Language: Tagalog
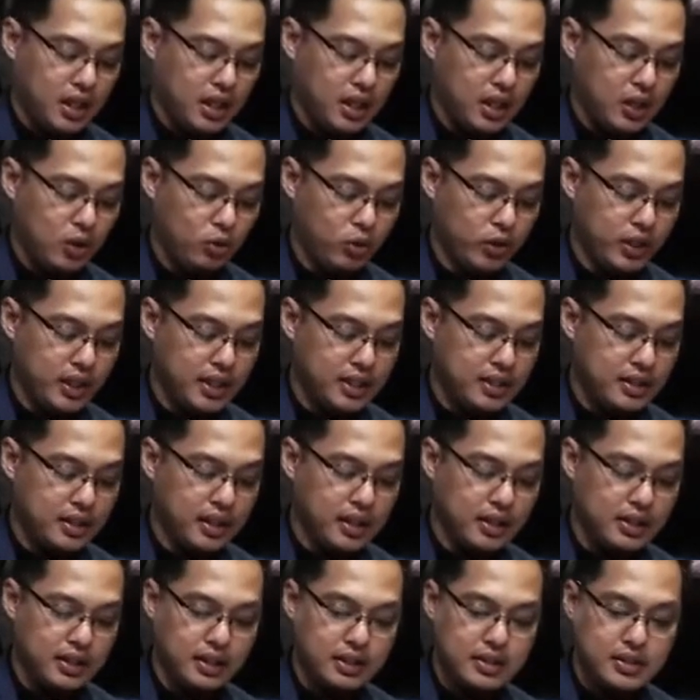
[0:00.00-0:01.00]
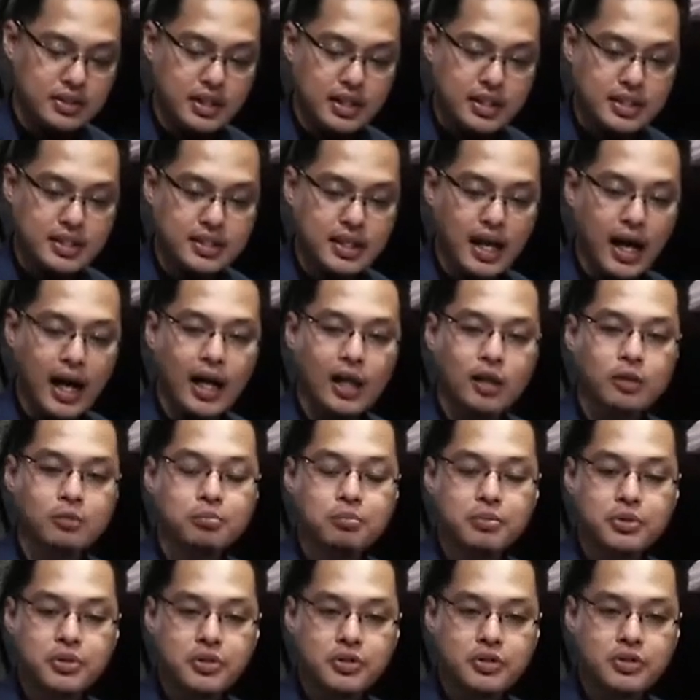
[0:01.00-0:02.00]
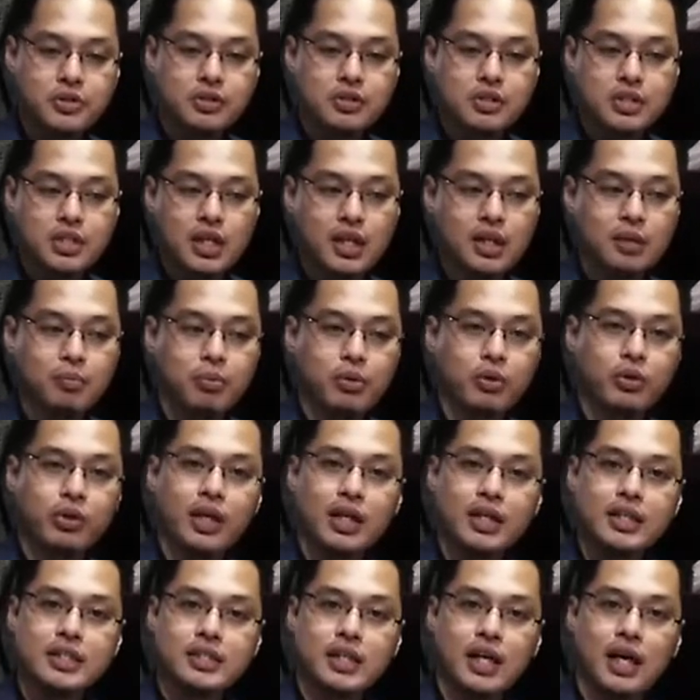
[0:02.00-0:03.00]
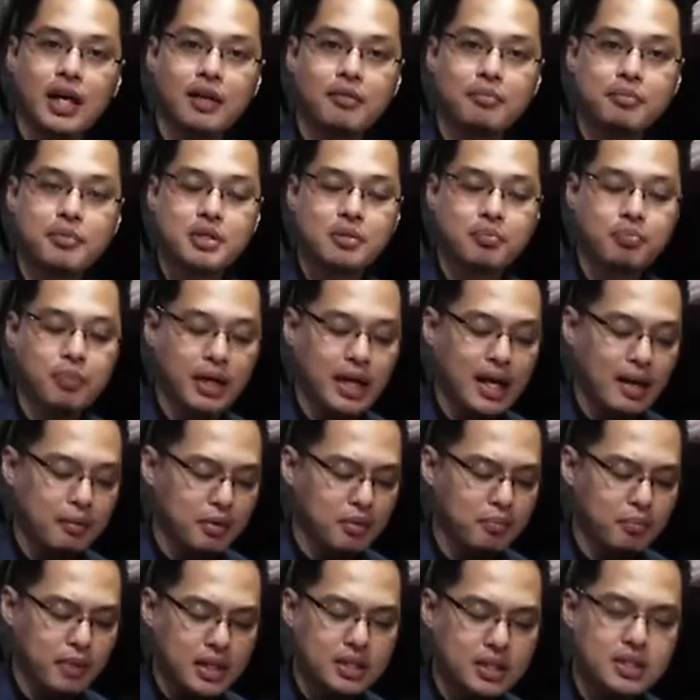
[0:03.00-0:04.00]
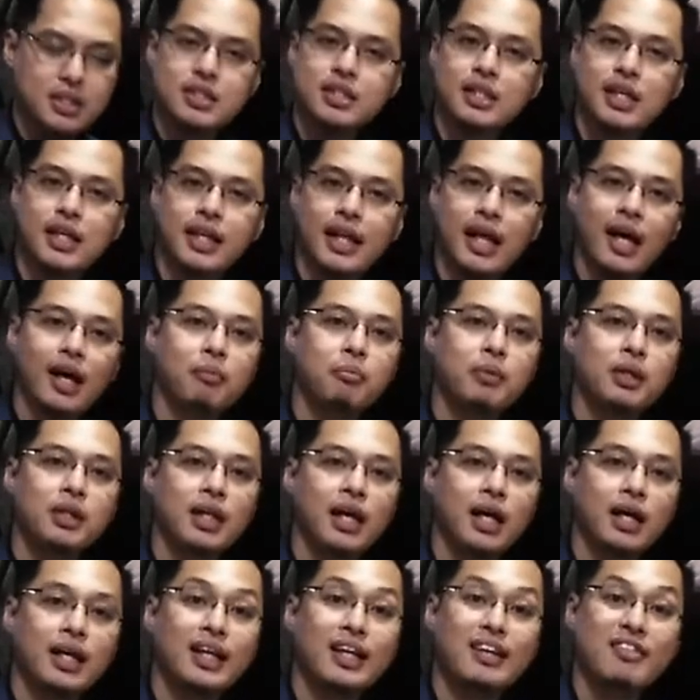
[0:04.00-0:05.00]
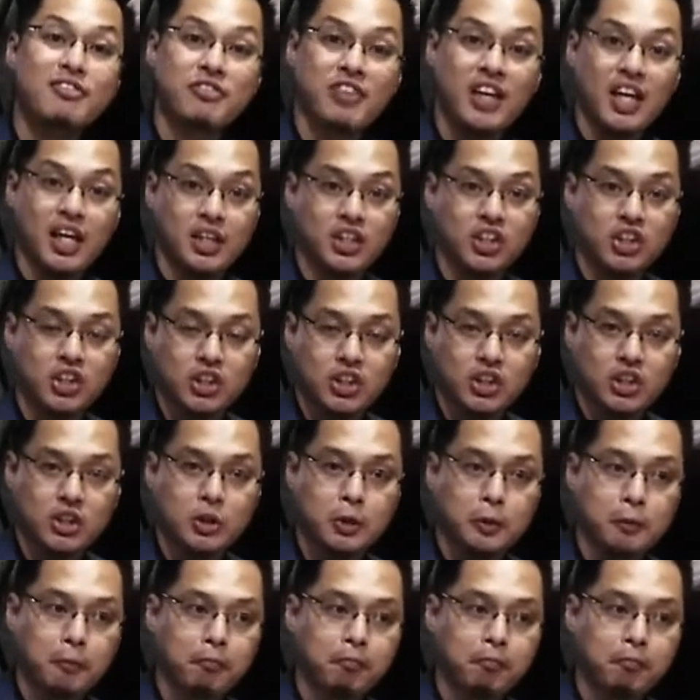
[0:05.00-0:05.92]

Ngunit, sa Psalms, sa libro ng Psalms, maraming beses ginamit ang nefesh.